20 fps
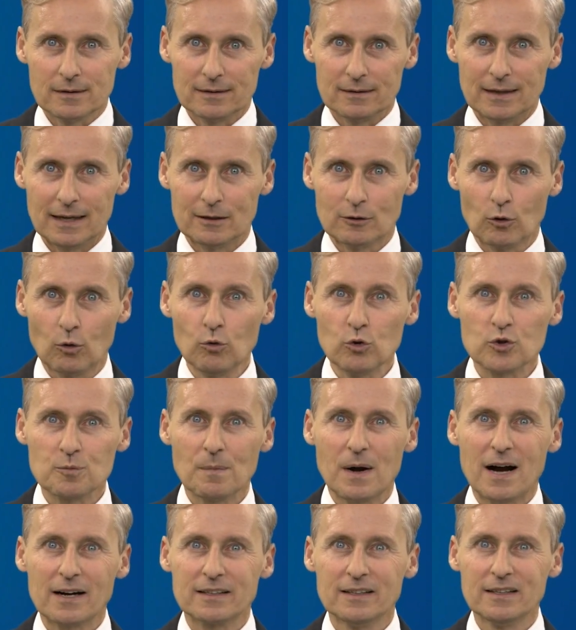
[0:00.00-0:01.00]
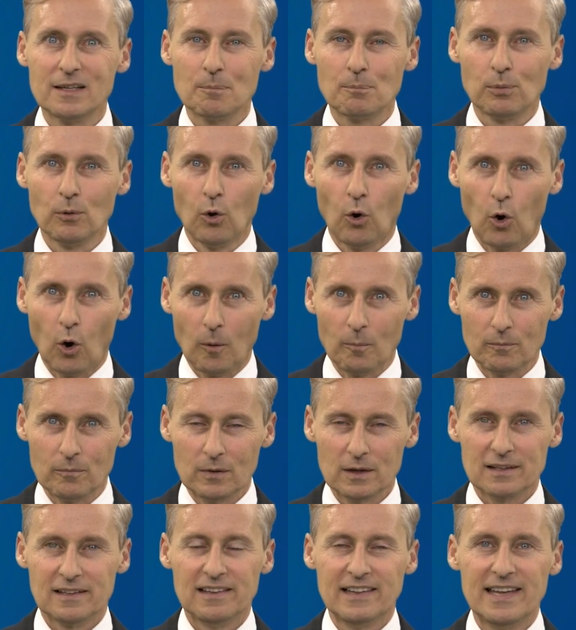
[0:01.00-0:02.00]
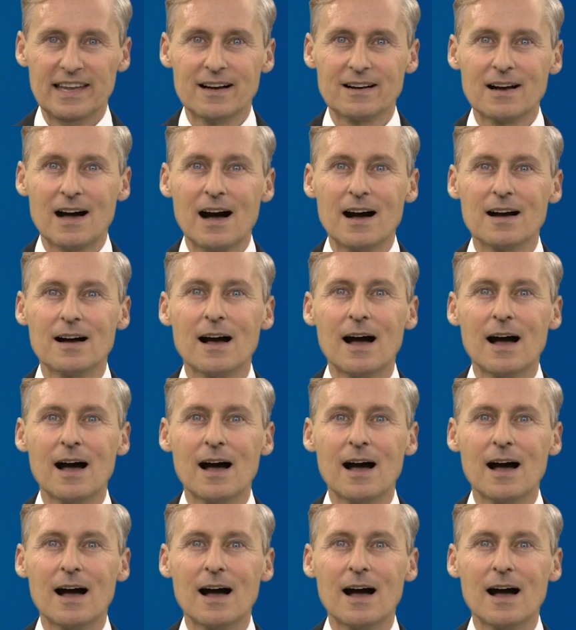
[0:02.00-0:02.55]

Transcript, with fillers: den Rouge Mardi Diplom Lehrgang